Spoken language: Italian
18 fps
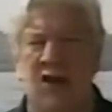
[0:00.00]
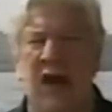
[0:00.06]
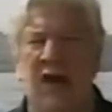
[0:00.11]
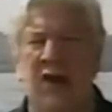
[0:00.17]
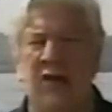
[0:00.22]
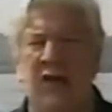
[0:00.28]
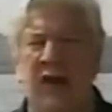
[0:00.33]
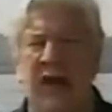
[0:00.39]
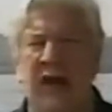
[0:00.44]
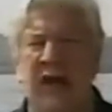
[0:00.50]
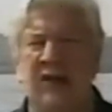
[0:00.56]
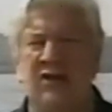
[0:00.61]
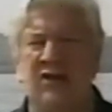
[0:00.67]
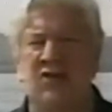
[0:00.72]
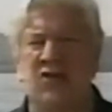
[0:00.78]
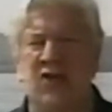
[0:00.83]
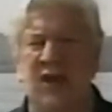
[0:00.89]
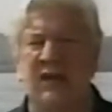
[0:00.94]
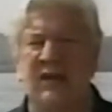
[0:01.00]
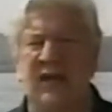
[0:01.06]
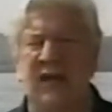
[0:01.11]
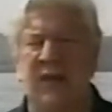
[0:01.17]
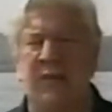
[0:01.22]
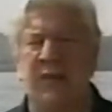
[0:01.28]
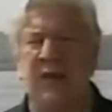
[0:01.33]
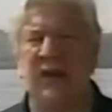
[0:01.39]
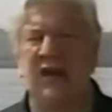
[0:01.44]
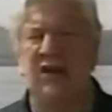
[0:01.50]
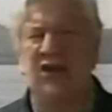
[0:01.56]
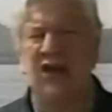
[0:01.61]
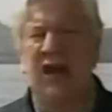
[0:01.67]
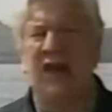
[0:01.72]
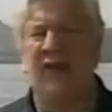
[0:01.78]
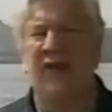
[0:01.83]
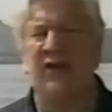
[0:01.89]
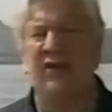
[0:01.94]
Le teste coronate
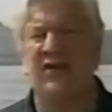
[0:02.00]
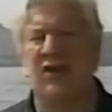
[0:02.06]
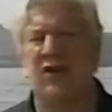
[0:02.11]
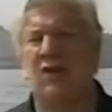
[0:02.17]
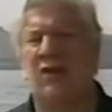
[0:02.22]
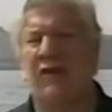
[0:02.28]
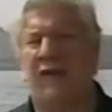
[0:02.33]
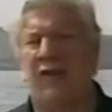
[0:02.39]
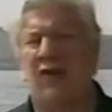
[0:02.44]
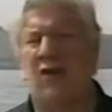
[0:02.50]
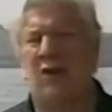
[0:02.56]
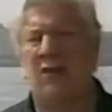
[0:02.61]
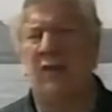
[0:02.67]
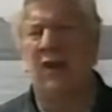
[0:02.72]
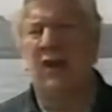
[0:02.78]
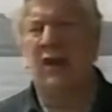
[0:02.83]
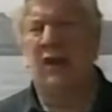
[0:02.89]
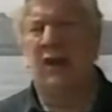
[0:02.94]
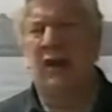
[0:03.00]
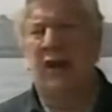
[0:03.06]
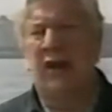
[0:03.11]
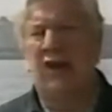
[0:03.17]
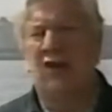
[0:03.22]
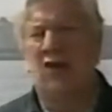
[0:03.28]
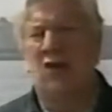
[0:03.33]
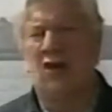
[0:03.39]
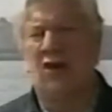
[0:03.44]
indossavano sgargianti uniformi